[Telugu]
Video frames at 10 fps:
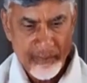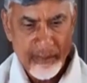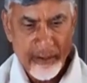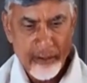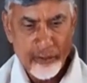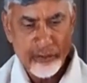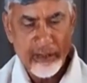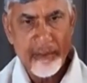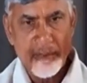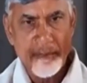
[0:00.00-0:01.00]
నేను
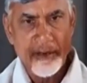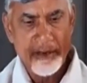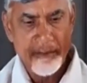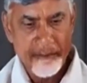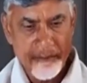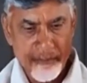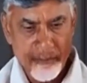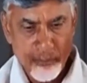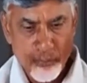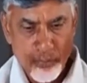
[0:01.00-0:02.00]
అడుగుతున్నా మిమ్మల్ని
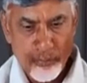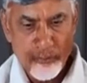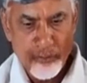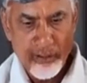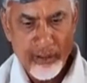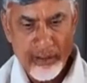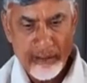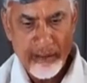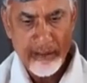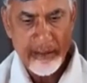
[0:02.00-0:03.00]
మూడు ముక్కలు
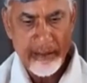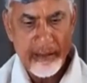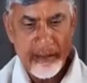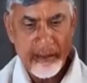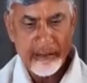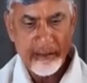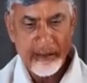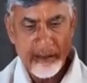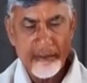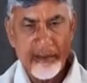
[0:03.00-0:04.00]
ఆట ఆడే
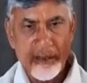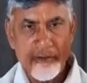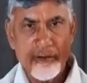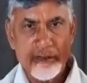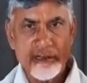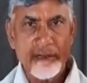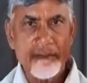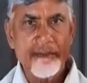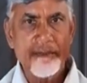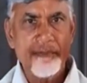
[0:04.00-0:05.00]
అధికారం మీకు ఎవరిచ్చారు